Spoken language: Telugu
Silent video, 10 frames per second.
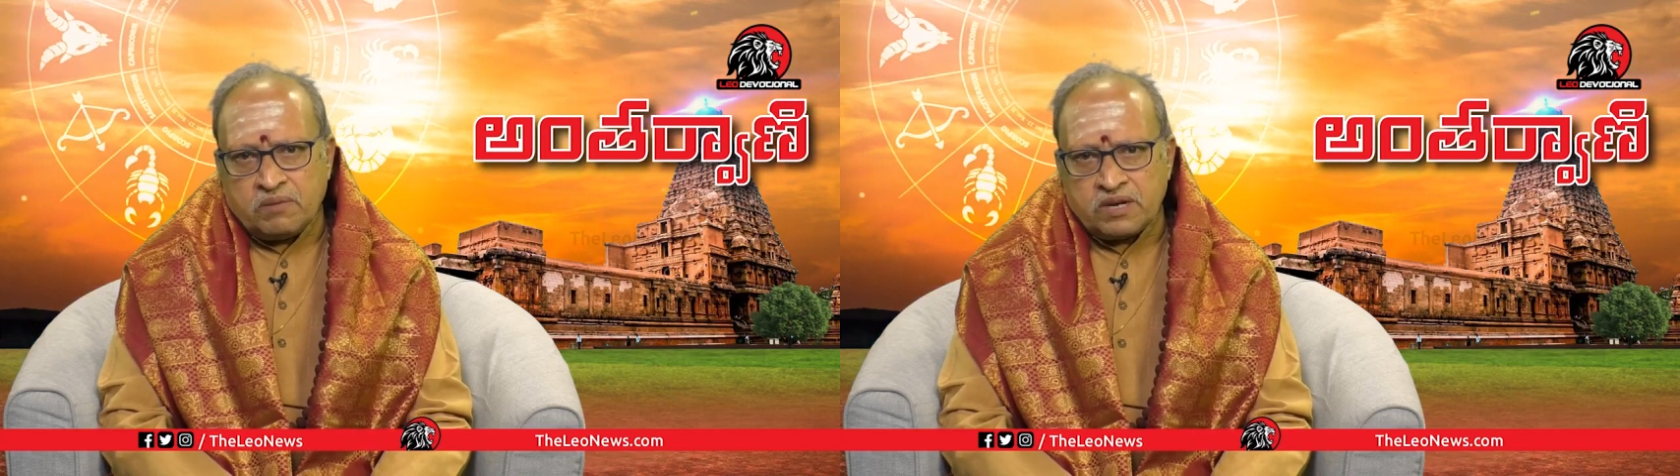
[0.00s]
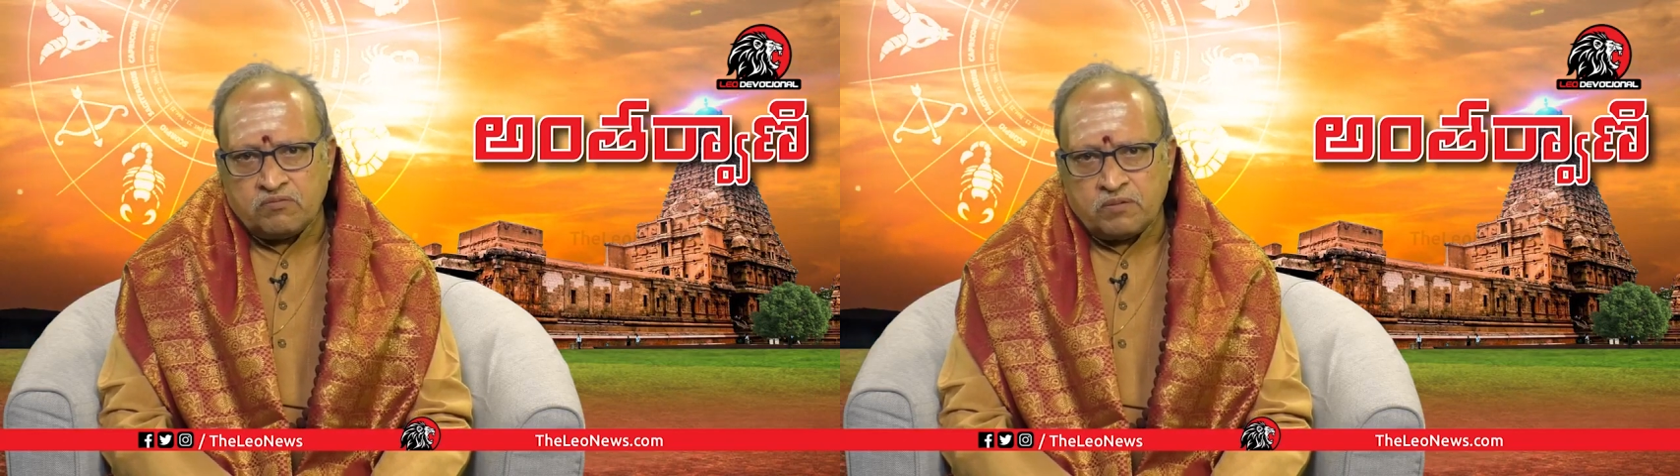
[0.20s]

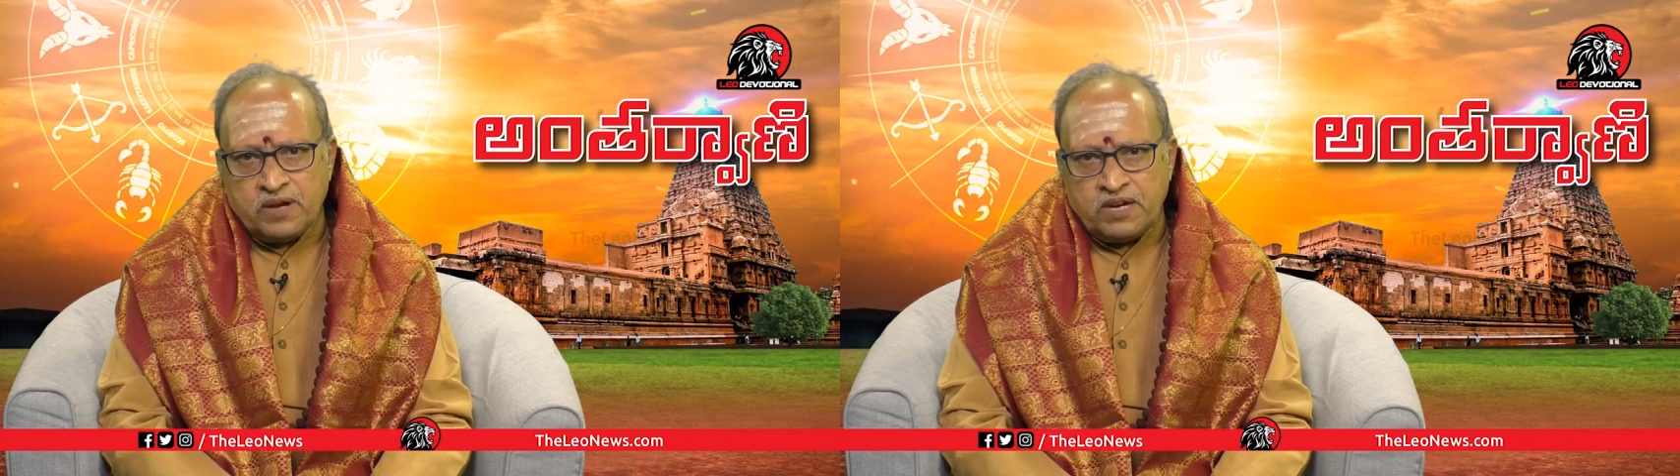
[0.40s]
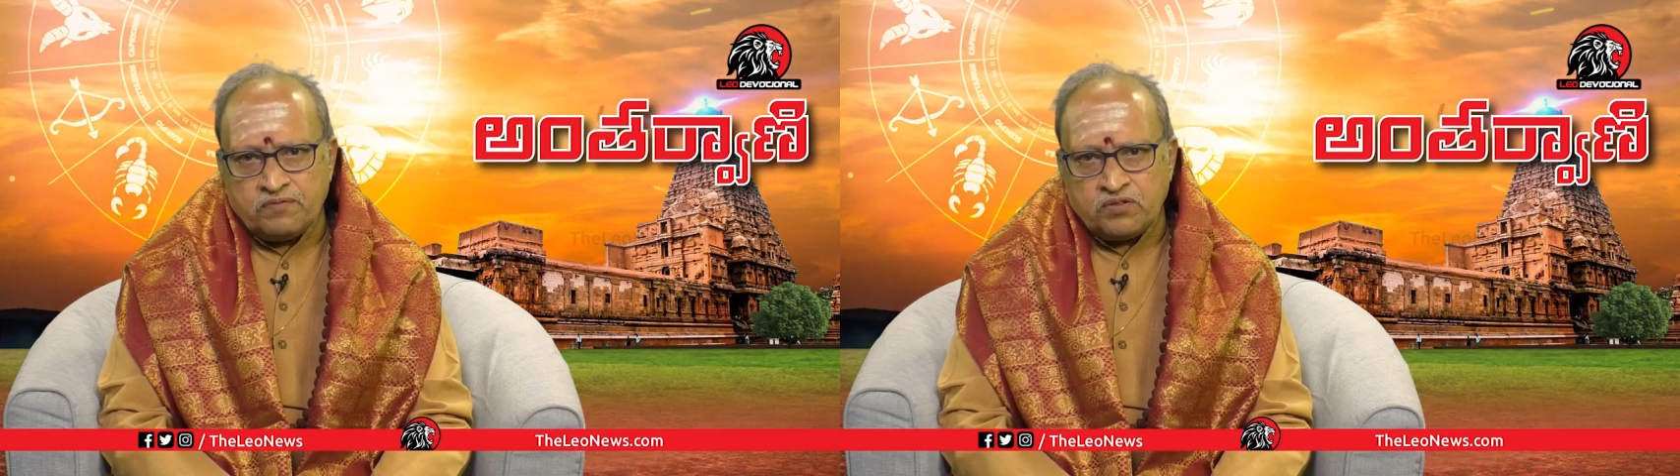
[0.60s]
మన
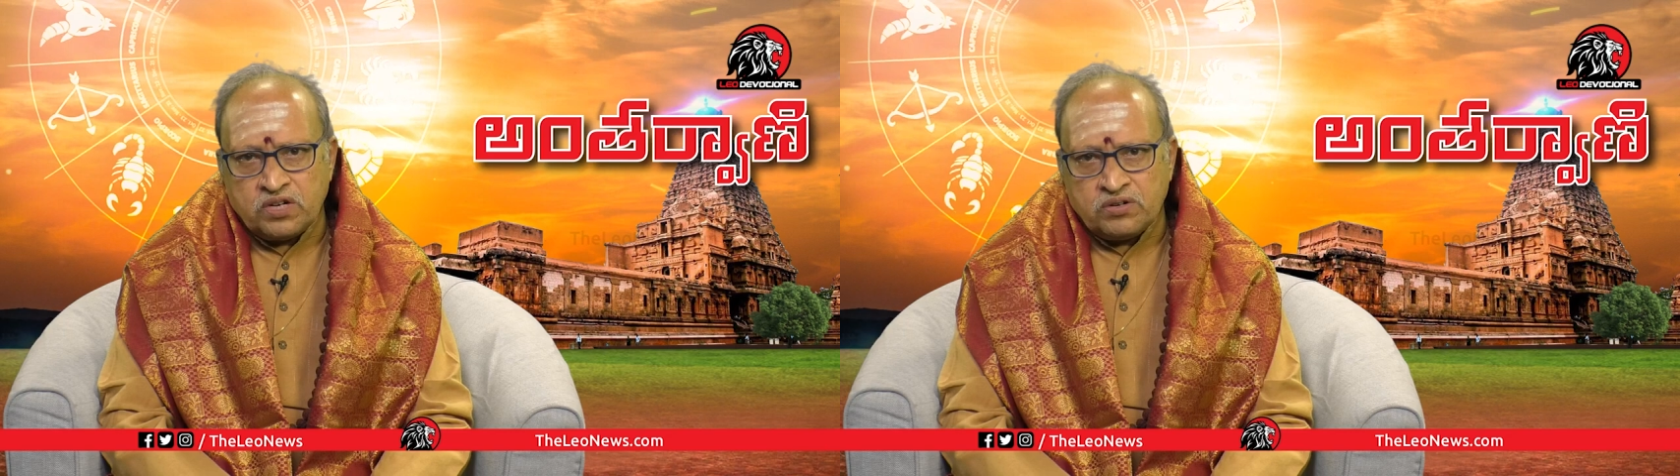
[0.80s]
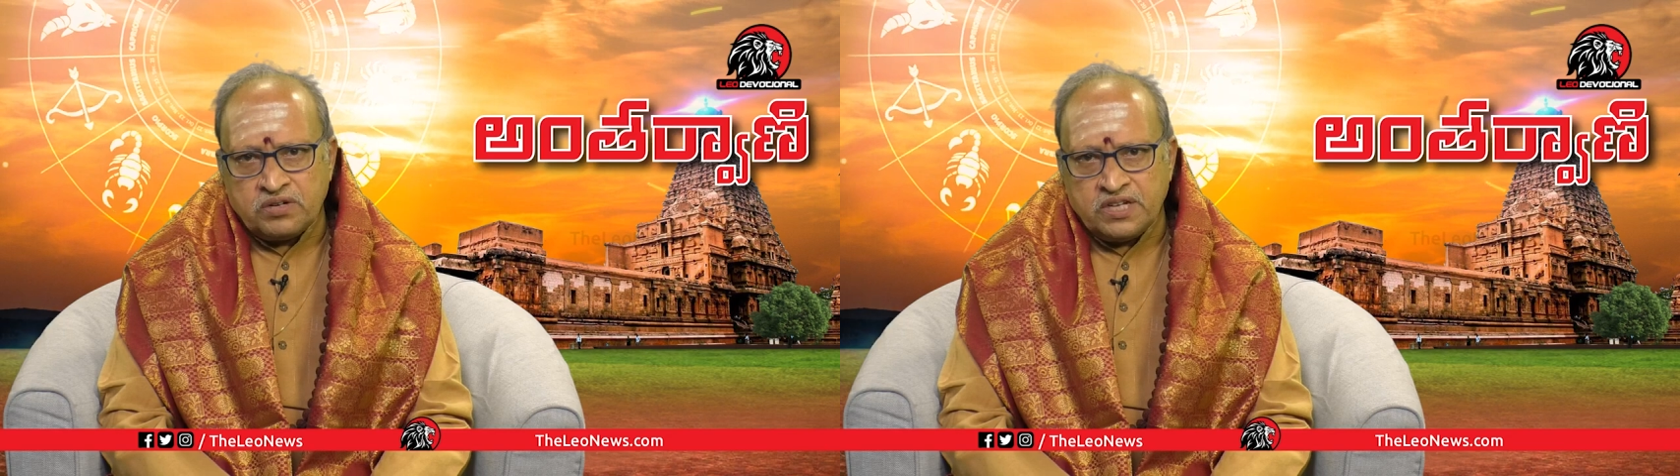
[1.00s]
మొబైల్
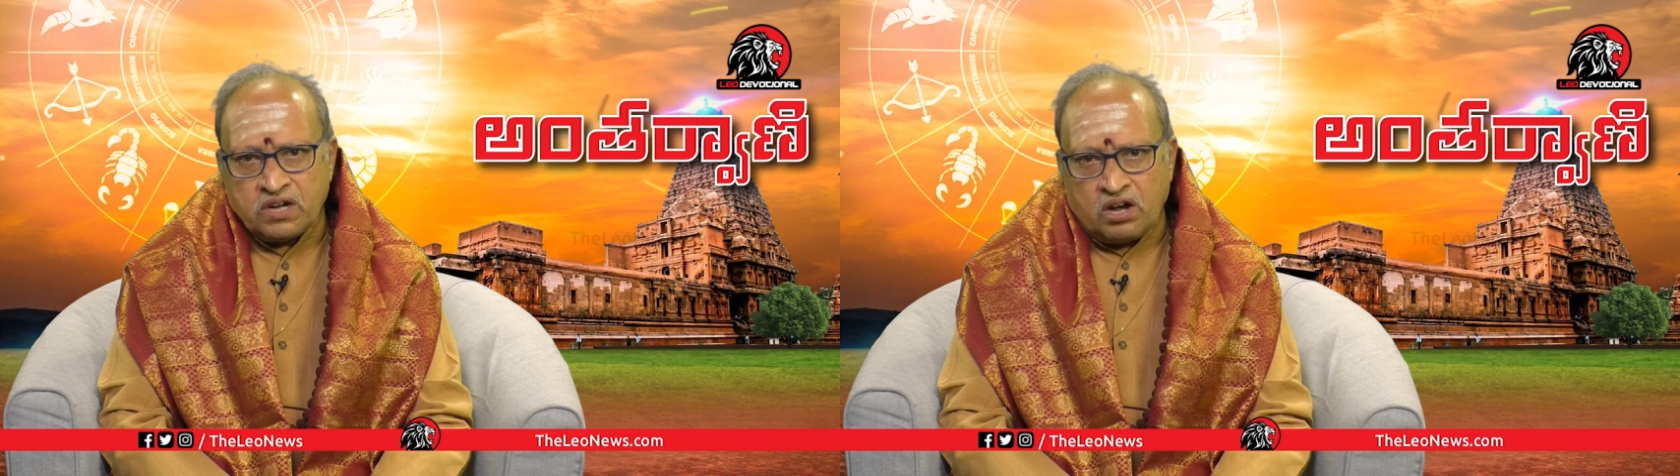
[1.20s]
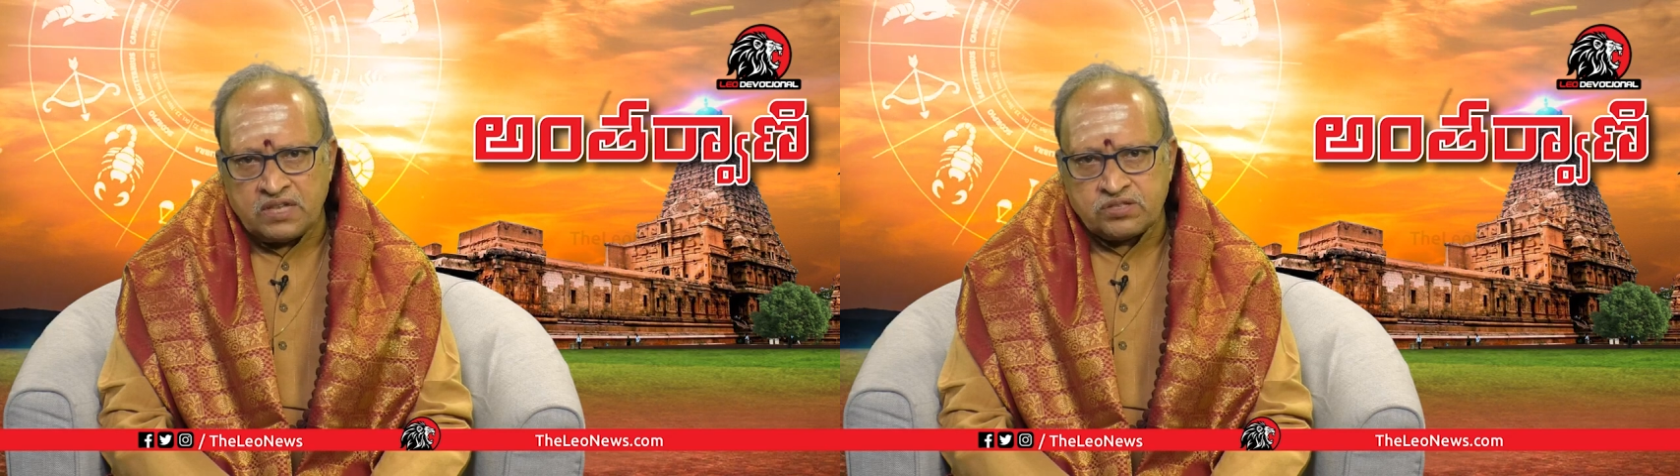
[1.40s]
ఫోన్ల నుండి
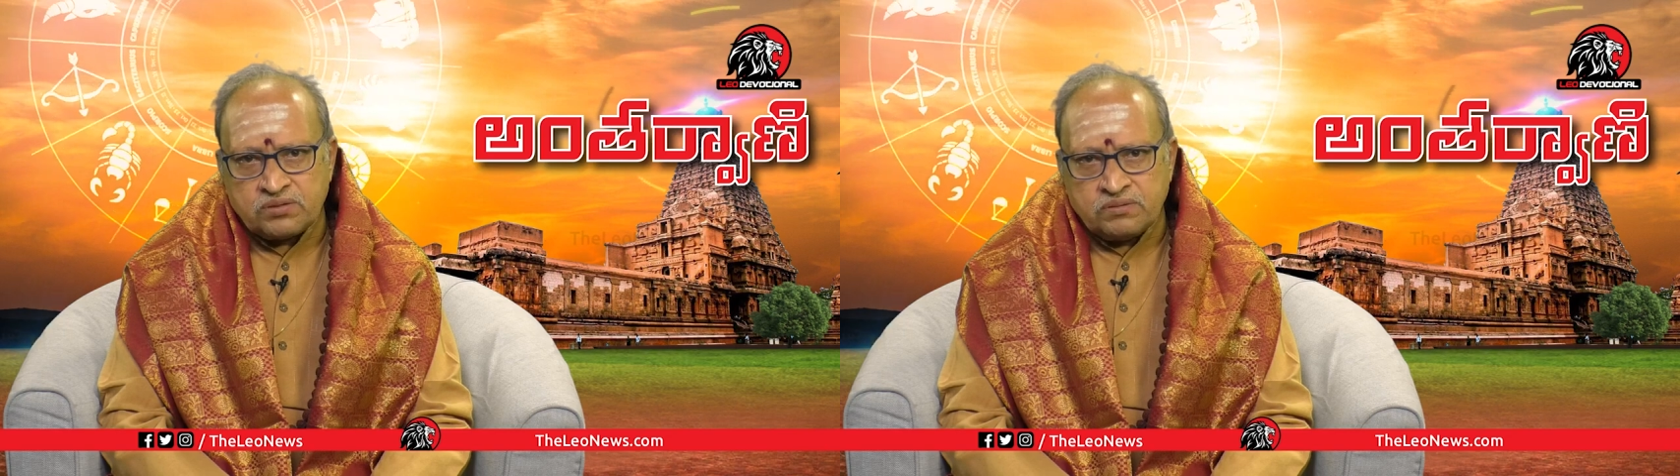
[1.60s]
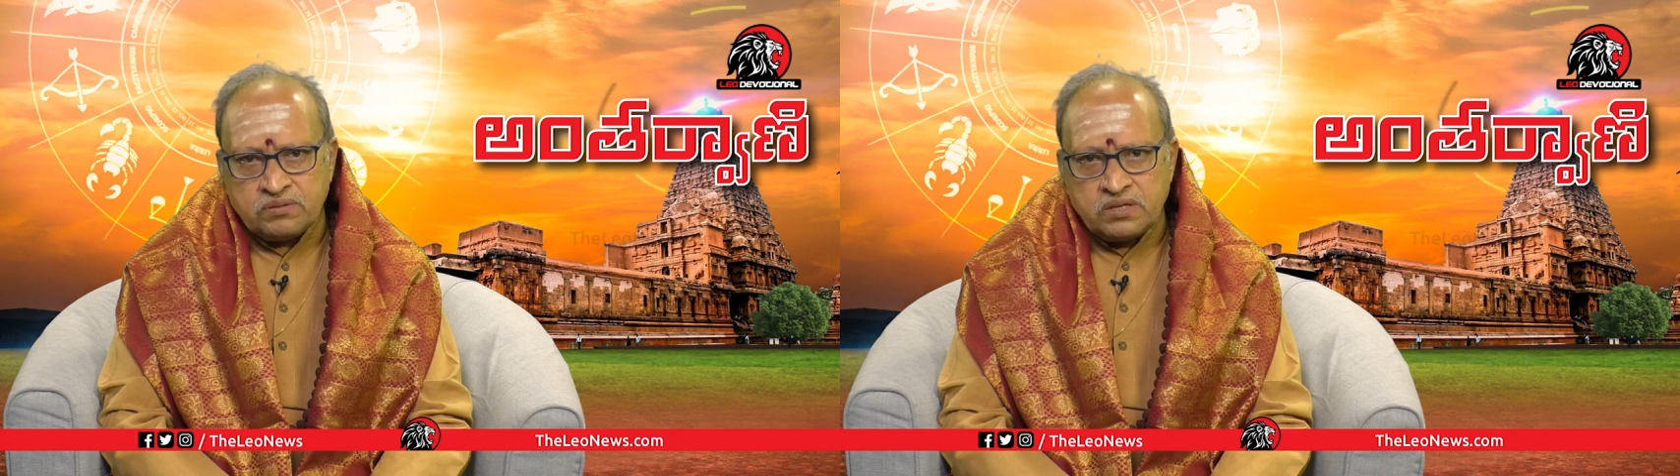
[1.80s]

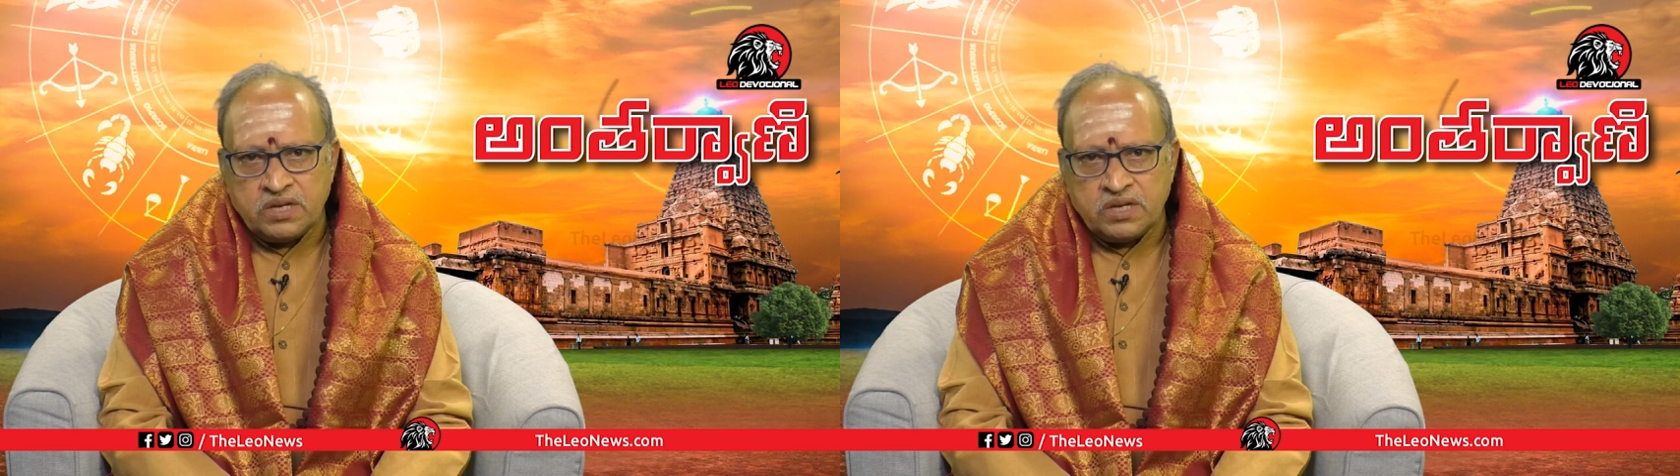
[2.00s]
కాల్స్ను